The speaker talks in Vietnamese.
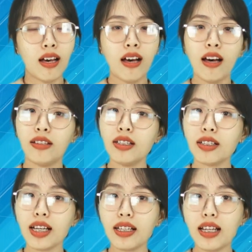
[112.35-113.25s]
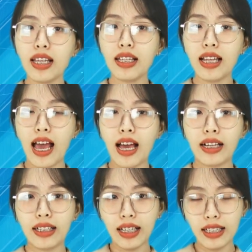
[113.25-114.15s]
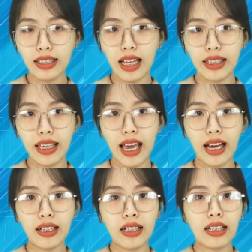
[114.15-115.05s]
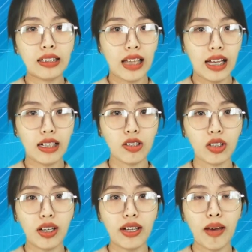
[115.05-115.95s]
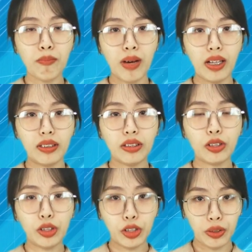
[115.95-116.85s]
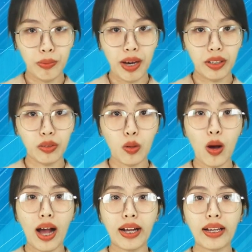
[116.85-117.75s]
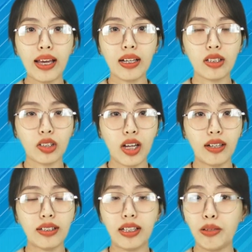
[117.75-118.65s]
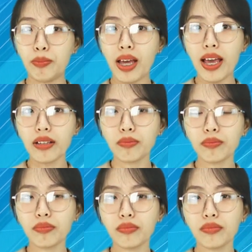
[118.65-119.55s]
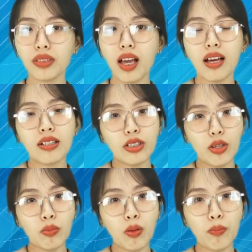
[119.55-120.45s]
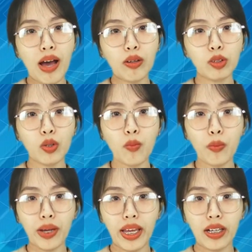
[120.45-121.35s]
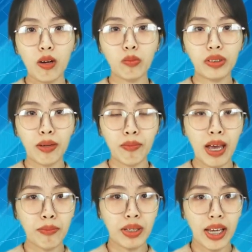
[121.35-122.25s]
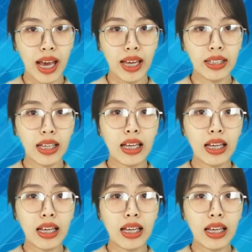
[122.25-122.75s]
Hình thức cách ly là cách ly tại nhà, tại cơ sở khám bệnh, chữa bệnh hoặc các cơ sở địa điểm khác. Trong thông báo số một nghìn không trăm hai mươi hai